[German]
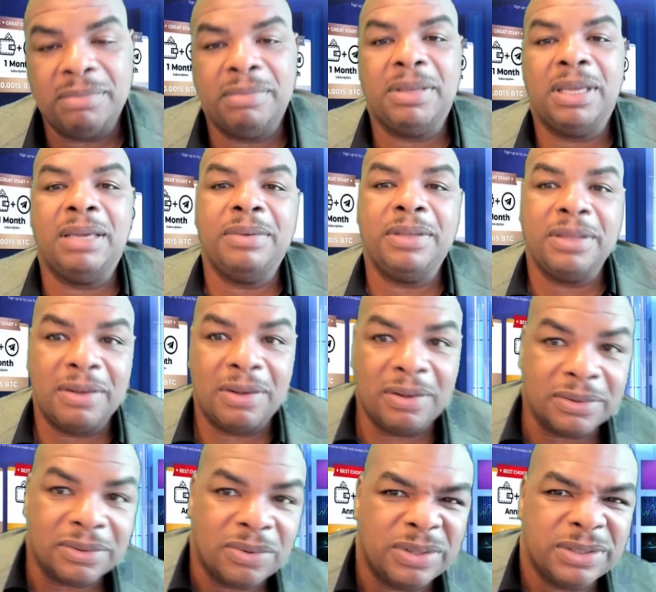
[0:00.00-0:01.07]
und
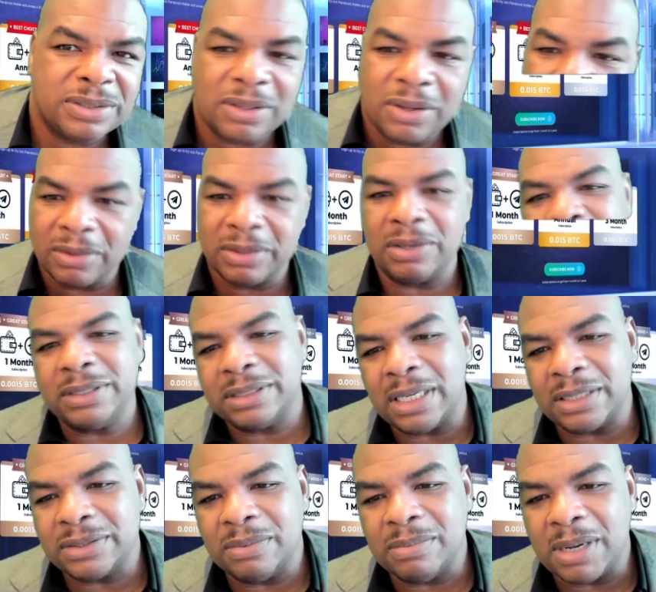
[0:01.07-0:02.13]
vielleicht auch die Altcoins,
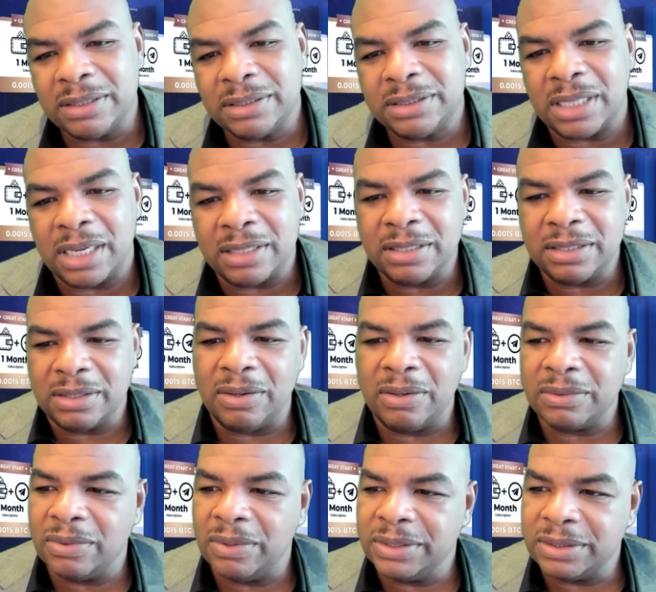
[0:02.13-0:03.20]
die Altcoins nicht so
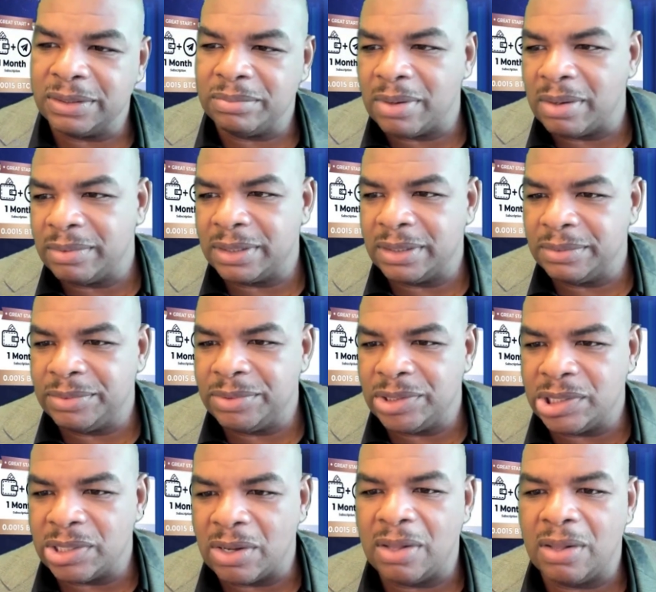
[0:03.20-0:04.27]
sehr. Ich glaube, die
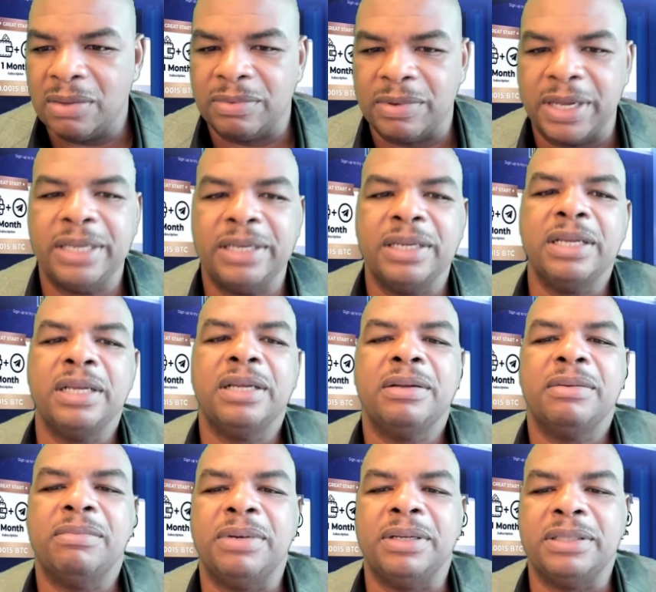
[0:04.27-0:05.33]
Altcoins werden in
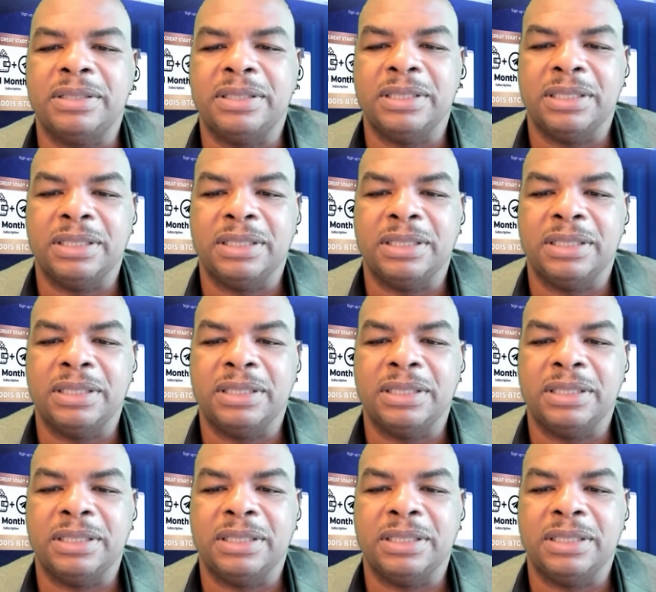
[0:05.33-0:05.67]
Ordnung sein.